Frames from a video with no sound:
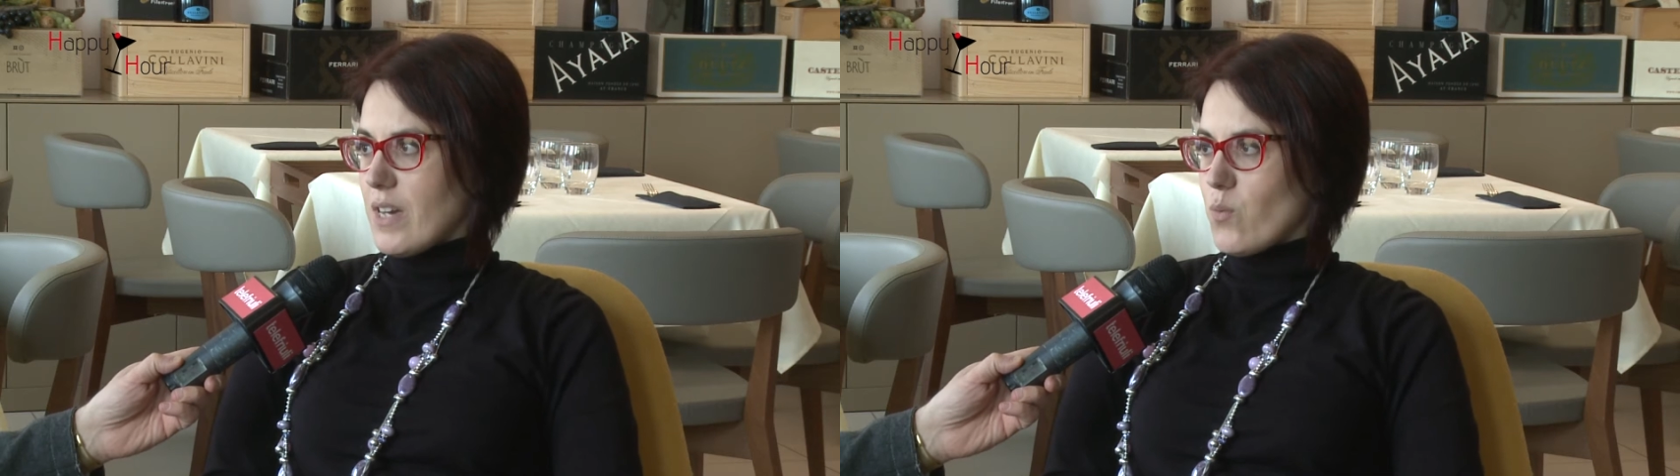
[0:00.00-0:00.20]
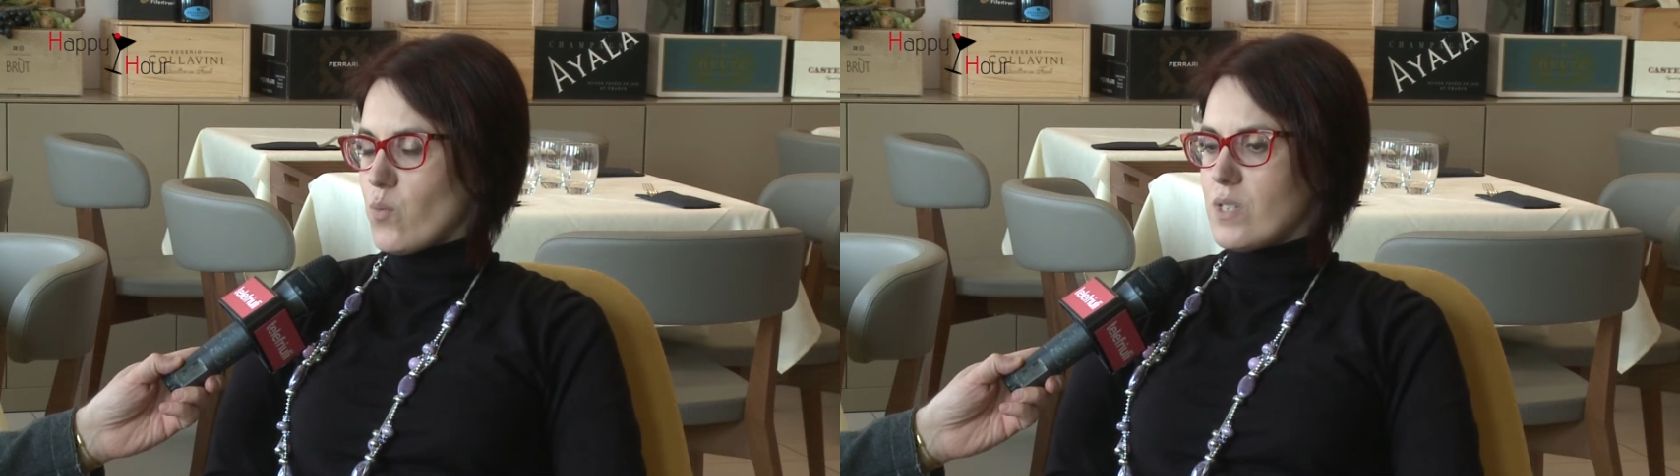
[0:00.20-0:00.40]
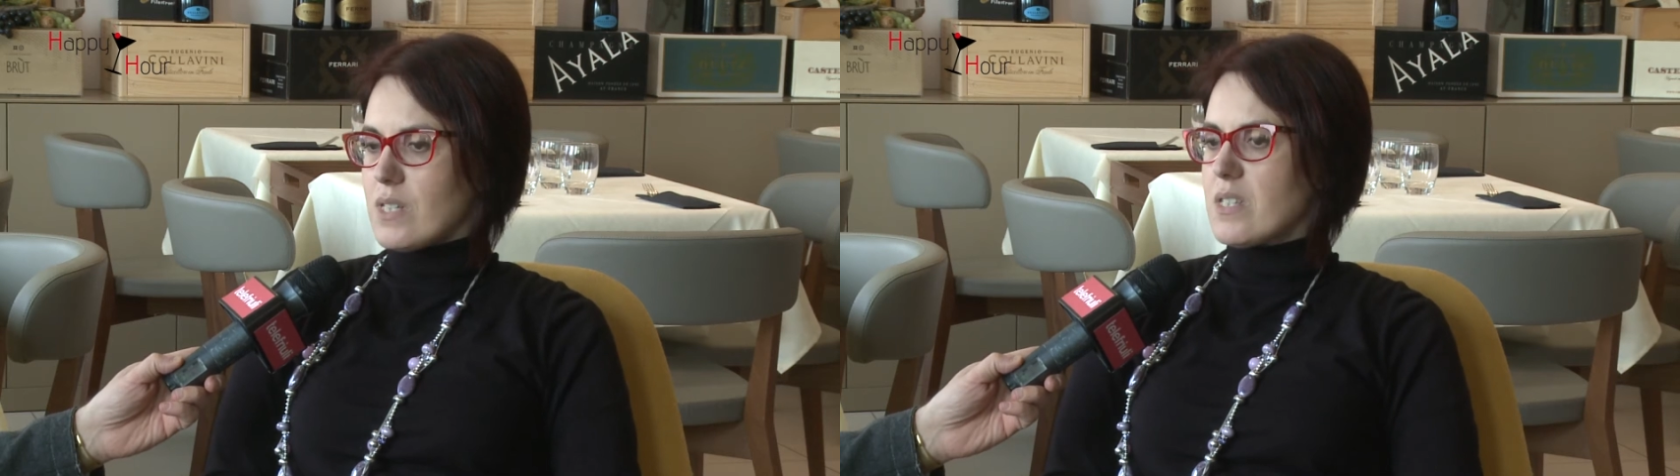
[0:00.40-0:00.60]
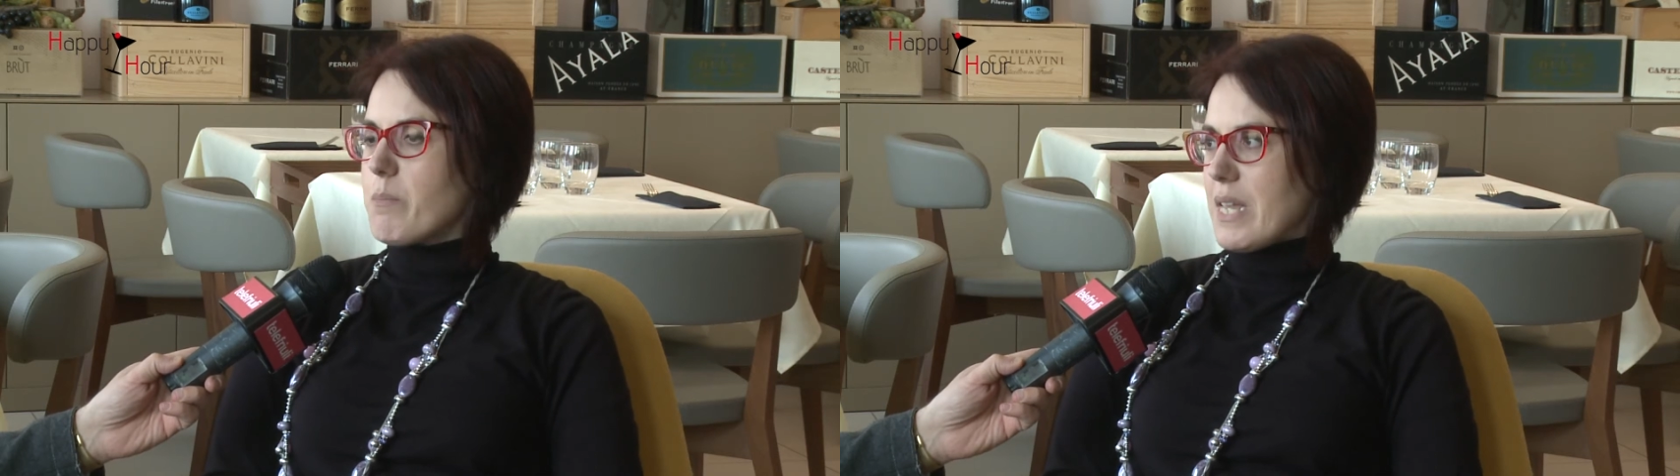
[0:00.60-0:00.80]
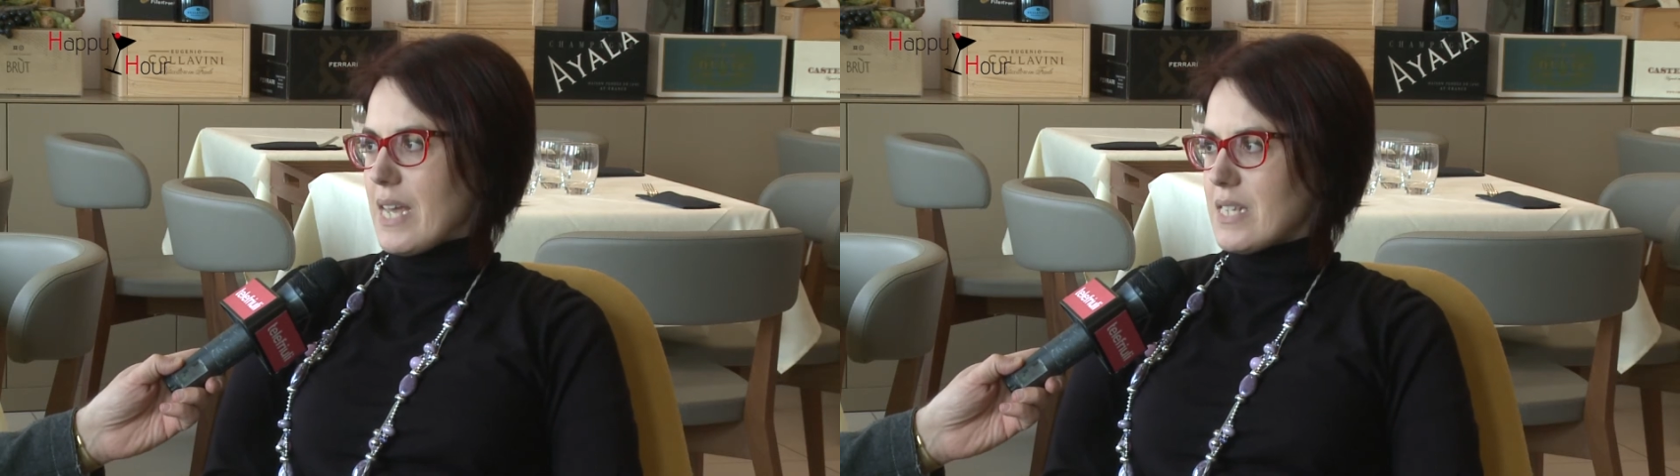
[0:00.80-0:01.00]
a Udine di
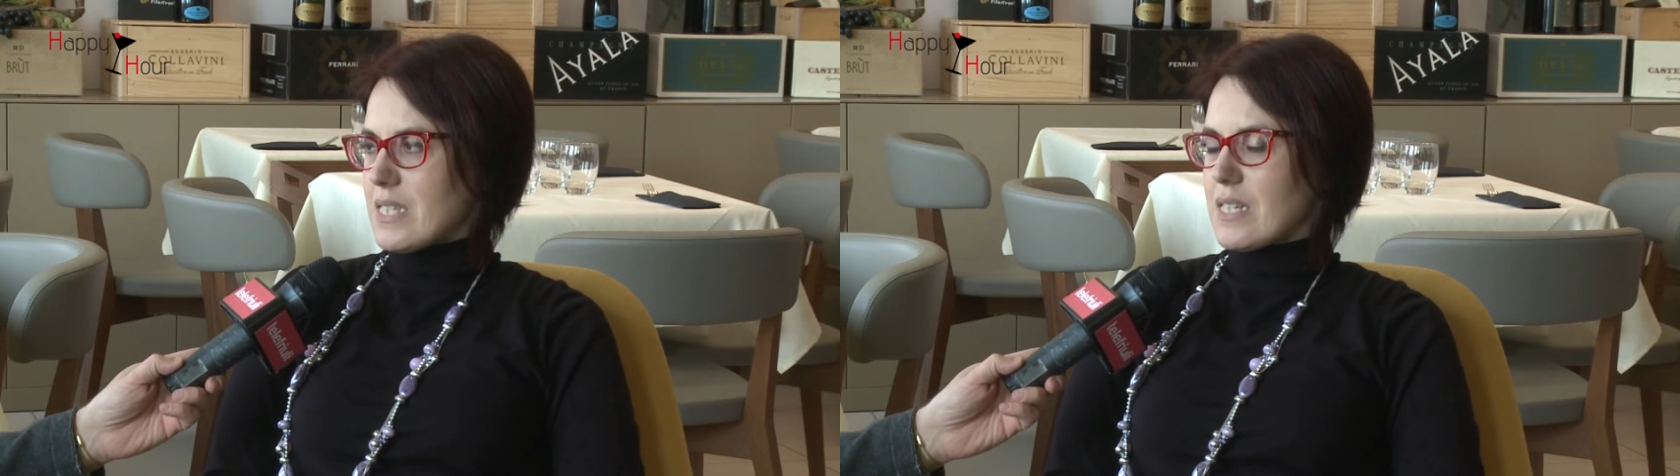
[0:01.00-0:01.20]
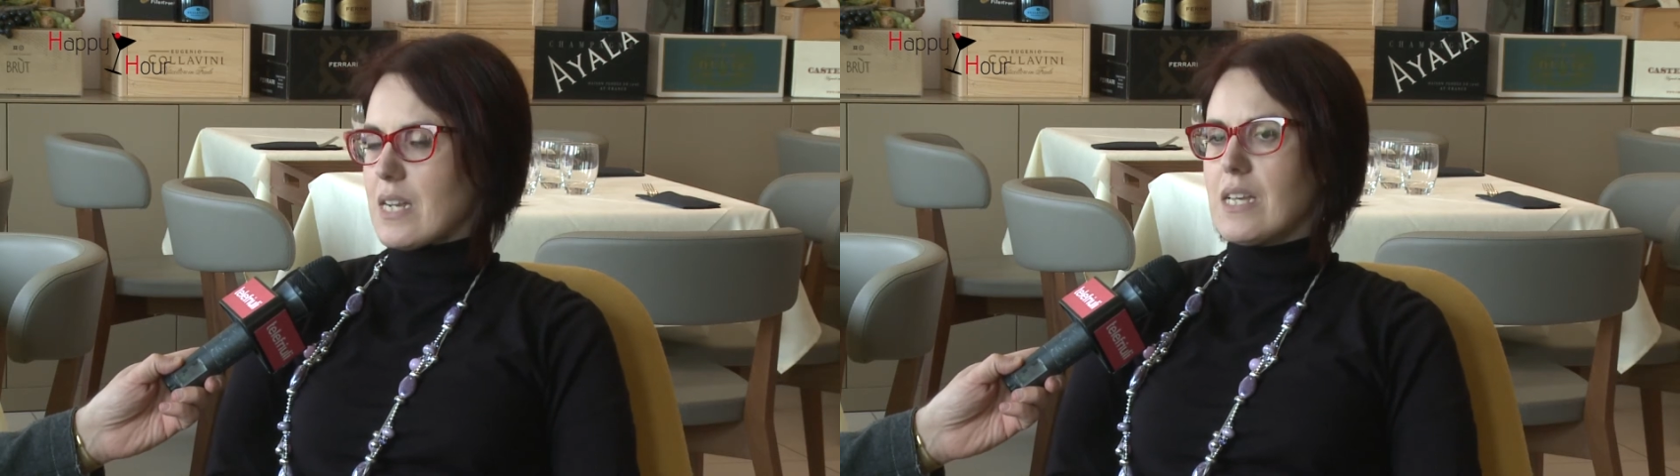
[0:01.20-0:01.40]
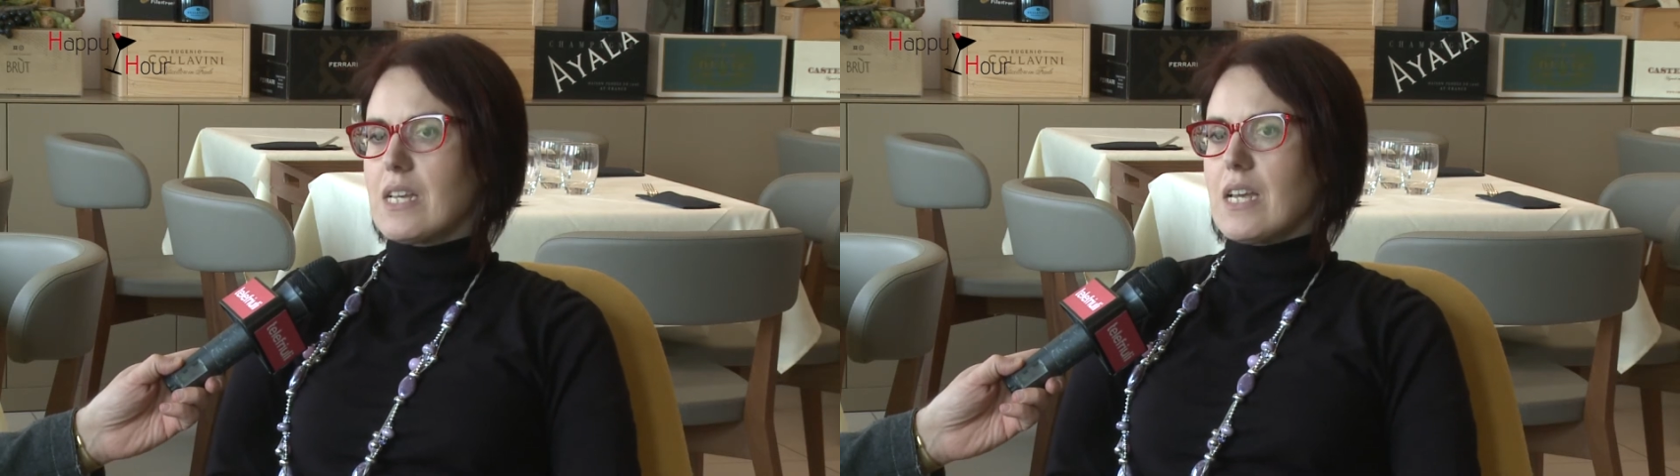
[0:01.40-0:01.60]
benessere